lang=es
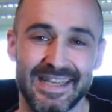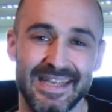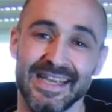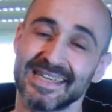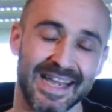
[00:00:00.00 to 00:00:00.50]

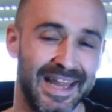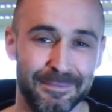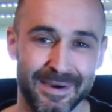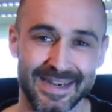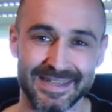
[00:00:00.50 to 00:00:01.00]
Y es que
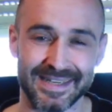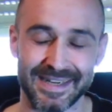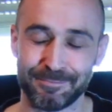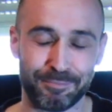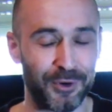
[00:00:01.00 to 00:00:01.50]
además,
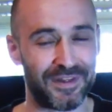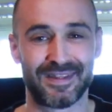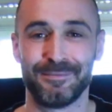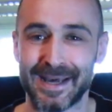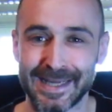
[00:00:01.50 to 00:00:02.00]
por
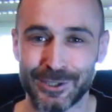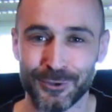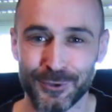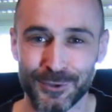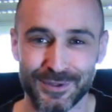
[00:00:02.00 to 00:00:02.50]
encima de
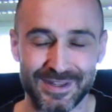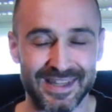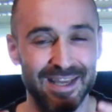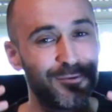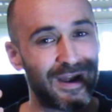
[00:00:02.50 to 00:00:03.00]
todo,
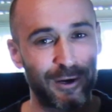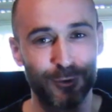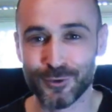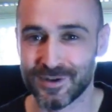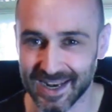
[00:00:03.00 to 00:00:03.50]
tiene una
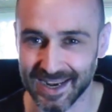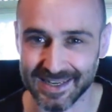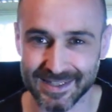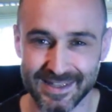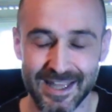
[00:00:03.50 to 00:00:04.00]

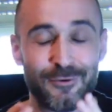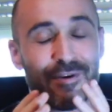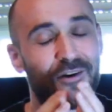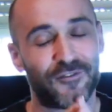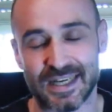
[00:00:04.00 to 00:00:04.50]
hookline, tiene
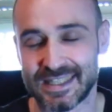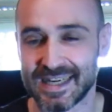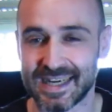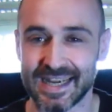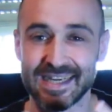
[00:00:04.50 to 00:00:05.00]
una
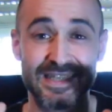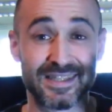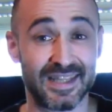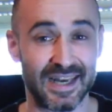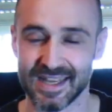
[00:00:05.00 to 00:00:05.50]
frase que es
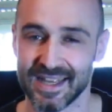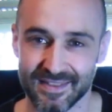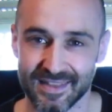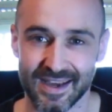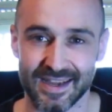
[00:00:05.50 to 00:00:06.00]
de
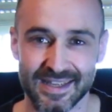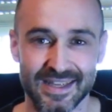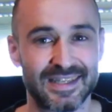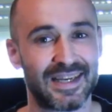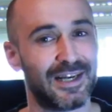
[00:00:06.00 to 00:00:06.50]
leyenda
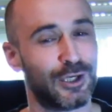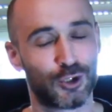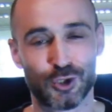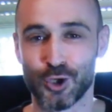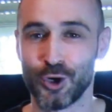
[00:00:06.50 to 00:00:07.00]
y es el
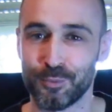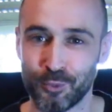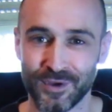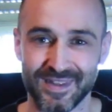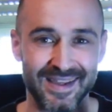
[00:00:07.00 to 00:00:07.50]
solo
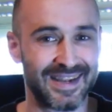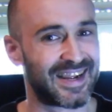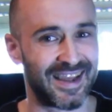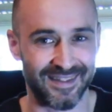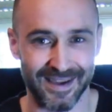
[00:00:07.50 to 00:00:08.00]
puede
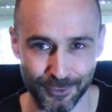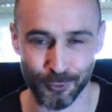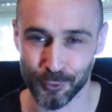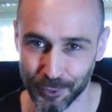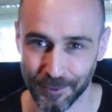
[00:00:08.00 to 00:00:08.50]
quedar
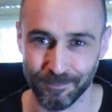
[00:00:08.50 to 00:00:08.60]
uno